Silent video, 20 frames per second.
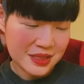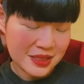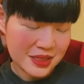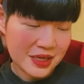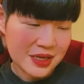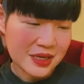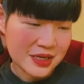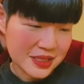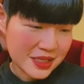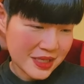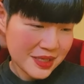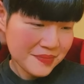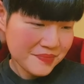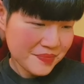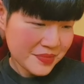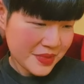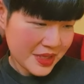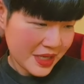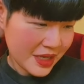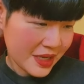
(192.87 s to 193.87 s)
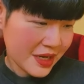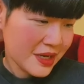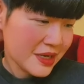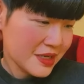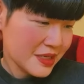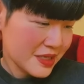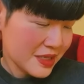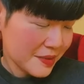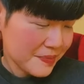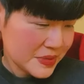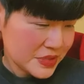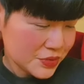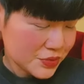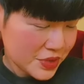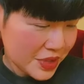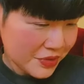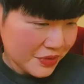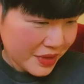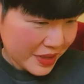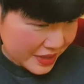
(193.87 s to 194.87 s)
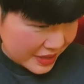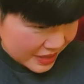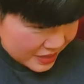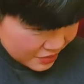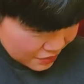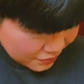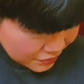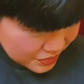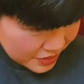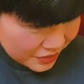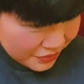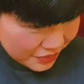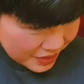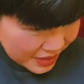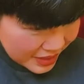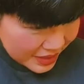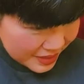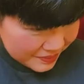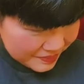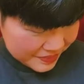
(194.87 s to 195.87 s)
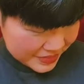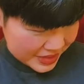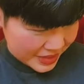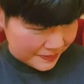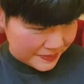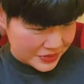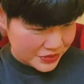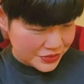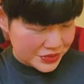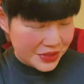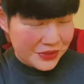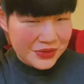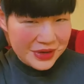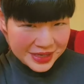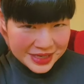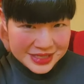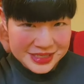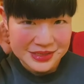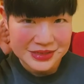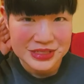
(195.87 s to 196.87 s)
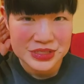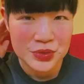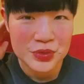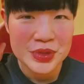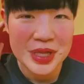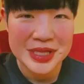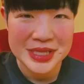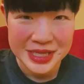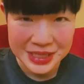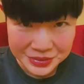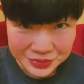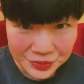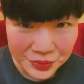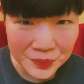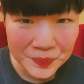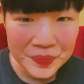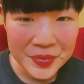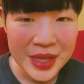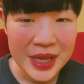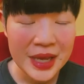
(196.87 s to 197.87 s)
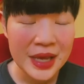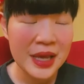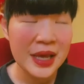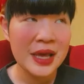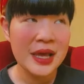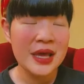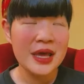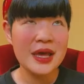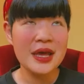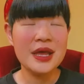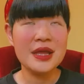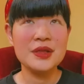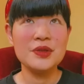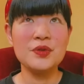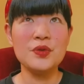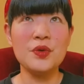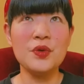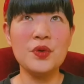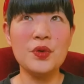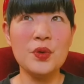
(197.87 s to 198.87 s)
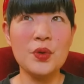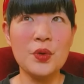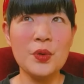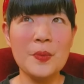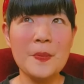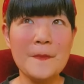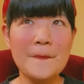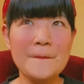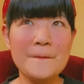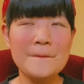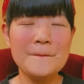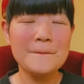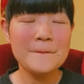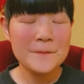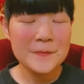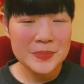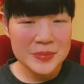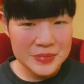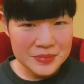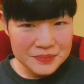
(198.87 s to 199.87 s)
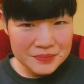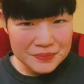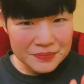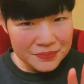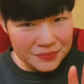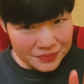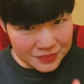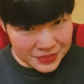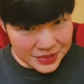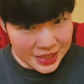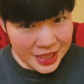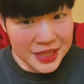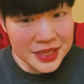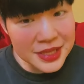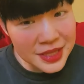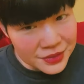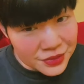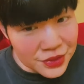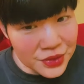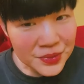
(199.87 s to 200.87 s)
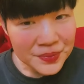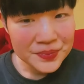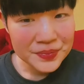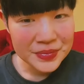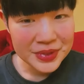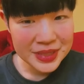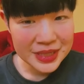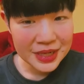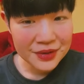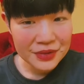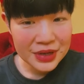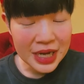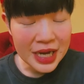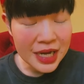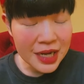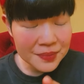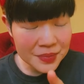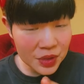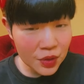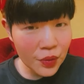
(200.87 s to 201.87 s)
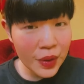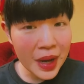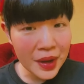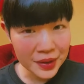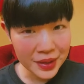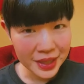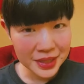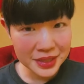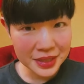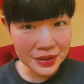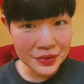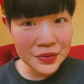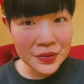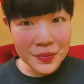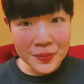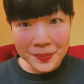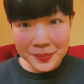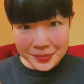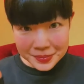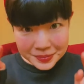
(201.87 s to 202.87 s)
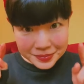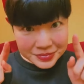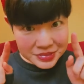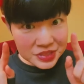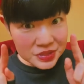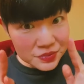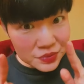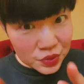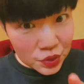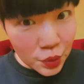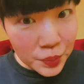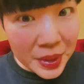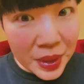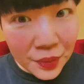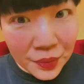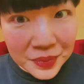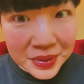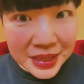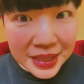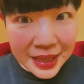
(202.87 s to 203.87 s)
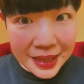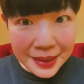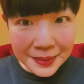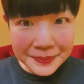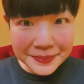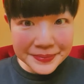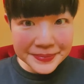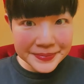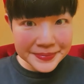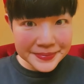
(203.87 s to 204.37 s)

なんかね、あ、やっぱそうなのかなと思ったのが、やっぱそうなのかなっていうかそうなんだけど、えっと、やってる？みんな、あの、鏡のワークやってる？自分の目を見て、